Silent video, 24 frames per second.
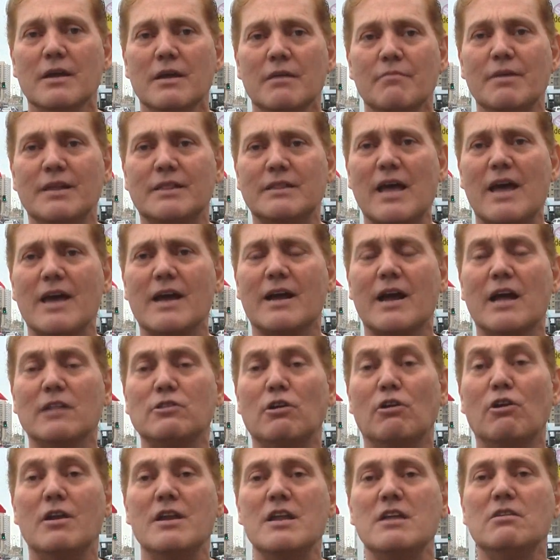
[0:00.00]
me está
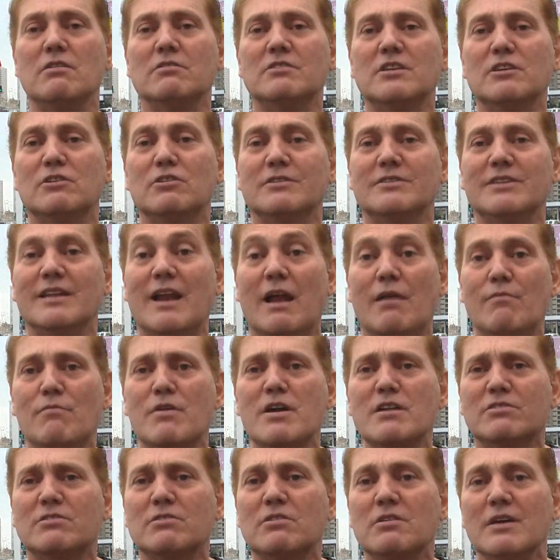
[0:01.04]
dejando a los niños chicos sin
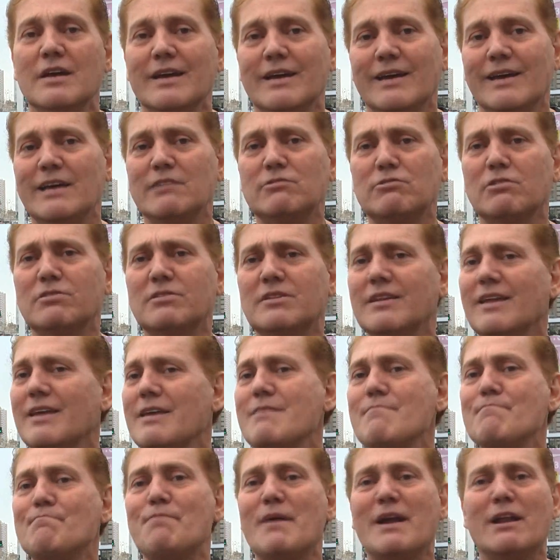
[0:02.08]
almuerzo, eso es
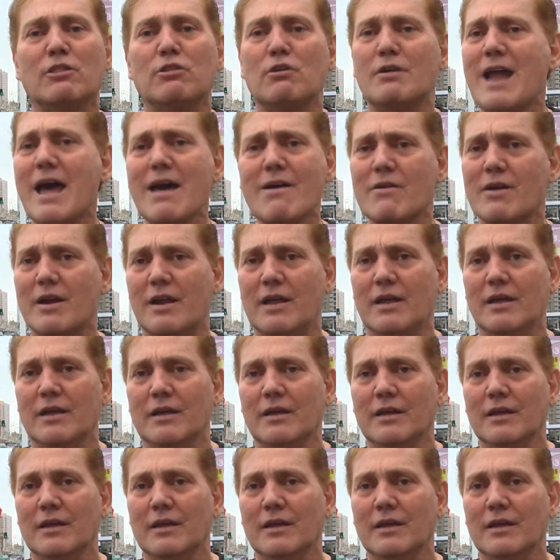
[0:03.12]
imperdonable.